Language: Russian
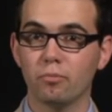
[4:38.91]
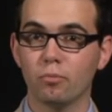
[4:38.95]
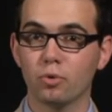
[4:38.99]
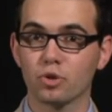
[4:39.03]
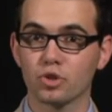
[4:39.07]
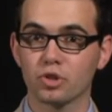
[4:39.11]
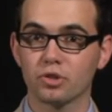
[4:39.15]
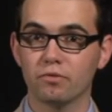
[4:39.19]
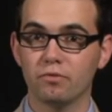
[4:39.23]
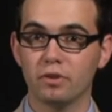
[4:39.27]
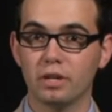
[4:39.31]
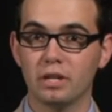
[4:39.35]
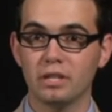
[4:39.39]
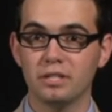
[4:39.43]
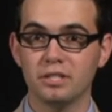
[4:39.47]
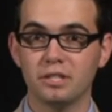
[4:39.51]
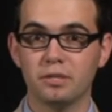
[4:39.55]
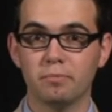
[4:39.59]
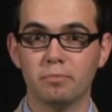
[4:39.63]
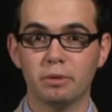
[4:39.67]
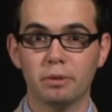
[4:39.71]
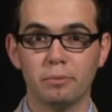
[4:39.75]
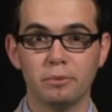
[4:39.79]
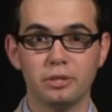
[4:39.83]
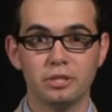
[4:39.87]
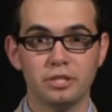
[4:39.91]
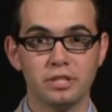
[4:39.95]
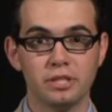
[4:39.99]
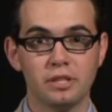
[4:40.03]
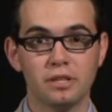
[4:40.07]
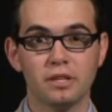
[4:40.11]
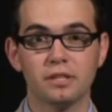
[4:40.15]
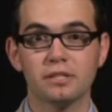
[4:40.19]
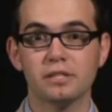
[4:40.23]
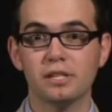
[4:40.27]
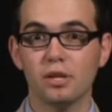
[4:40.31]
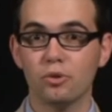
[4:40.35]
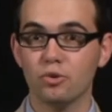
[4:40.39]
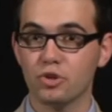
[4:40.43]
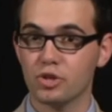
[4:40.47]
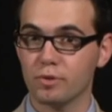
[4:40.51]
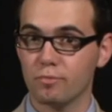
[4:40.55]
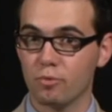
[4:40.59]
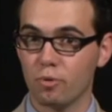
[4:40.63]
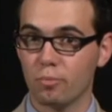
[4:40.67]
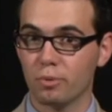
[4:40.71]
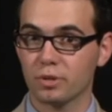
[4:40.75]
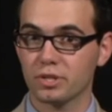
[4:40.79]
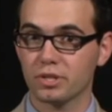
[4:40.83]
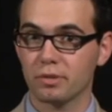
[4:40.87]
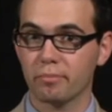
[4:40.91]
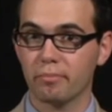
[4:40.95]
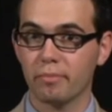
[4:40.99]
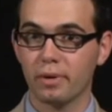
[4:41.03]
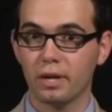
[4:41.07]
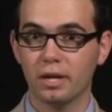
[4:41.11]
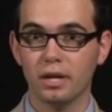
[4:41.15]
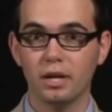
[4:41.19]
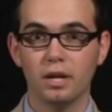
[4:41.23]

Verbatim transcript: может выглядеть приблизительно следующим образом.